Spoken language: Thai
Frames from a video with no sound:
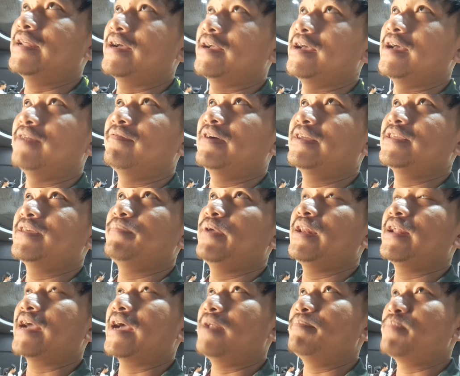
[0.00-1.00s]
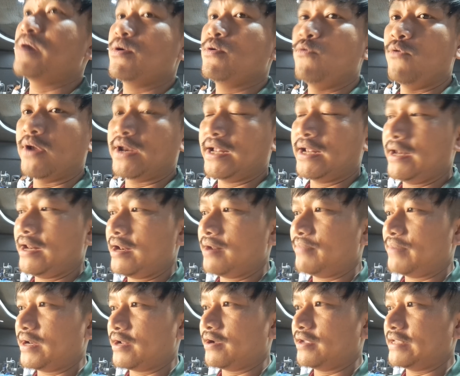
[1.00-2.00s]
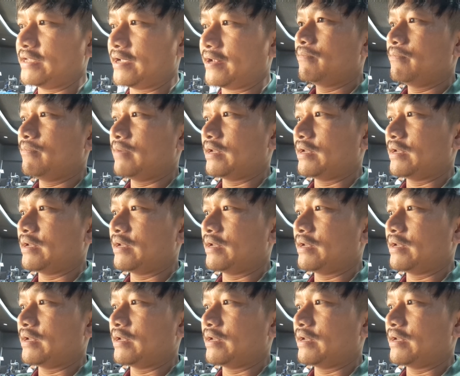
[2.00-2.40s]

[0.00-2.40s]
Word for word: ถ้าเกิดว่าจะเป็นการประกวดอะไรเนี่ยมันก็จะ